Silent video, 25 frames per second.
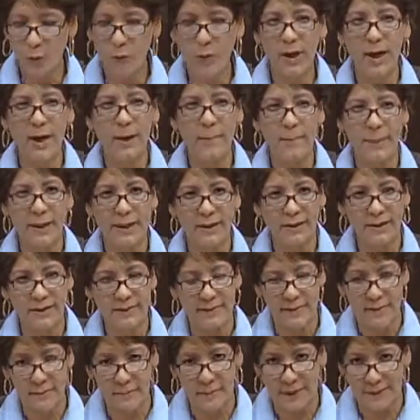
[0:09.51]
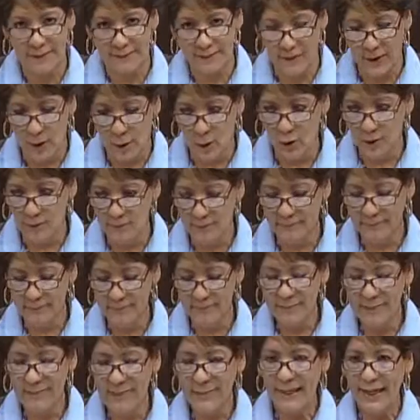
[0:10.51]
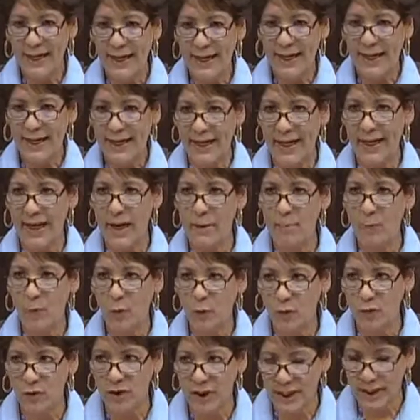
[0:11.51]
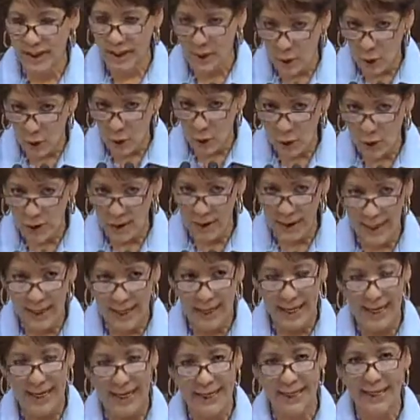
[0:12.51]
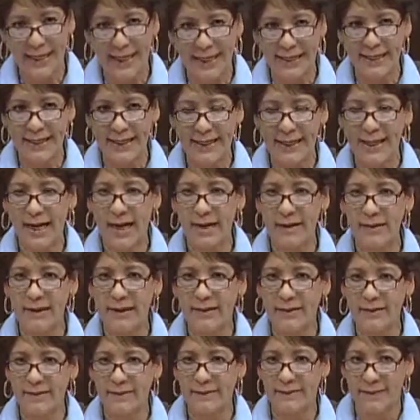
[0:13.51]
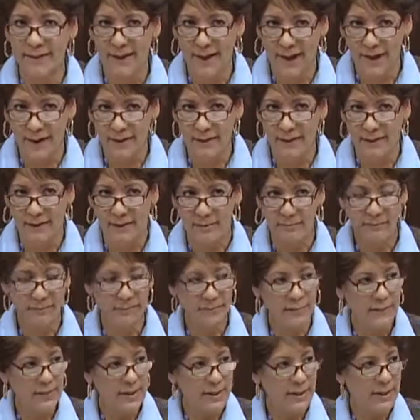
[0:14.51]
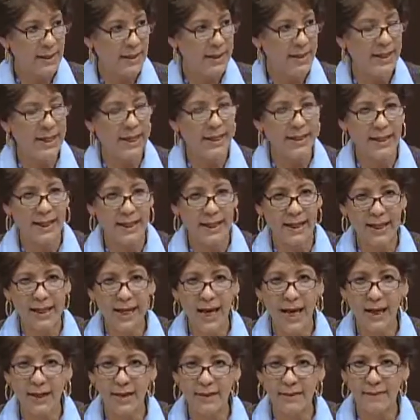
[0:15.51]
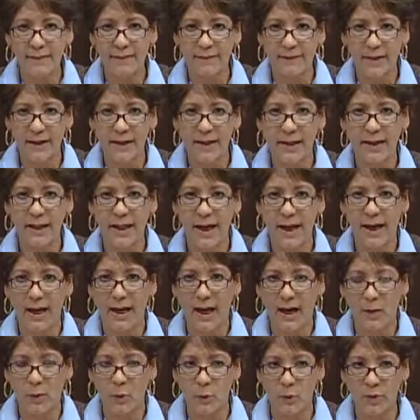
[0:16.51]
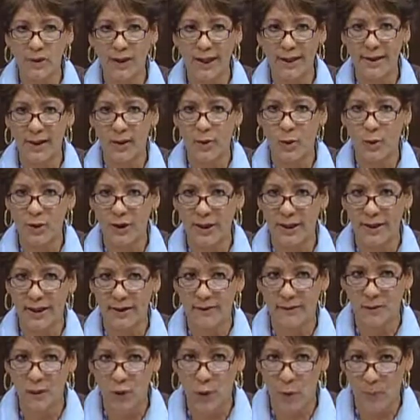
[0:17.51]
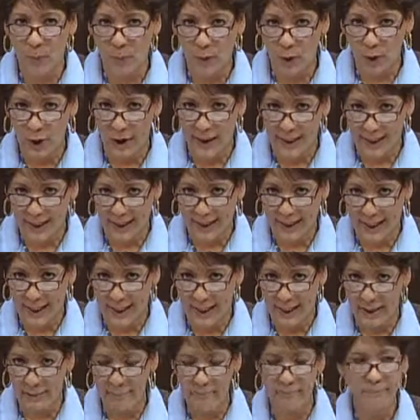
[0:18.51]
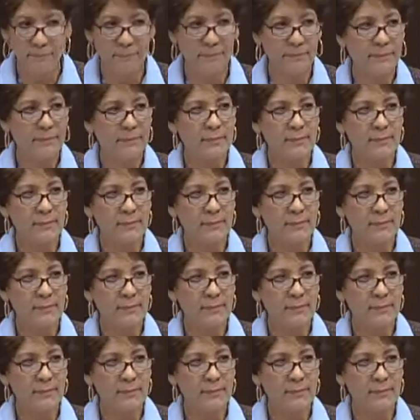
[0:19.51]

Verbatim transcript: una participación que era posterior a la que tenía registrada y que tenía inscrita en la Junta de Coordinación Política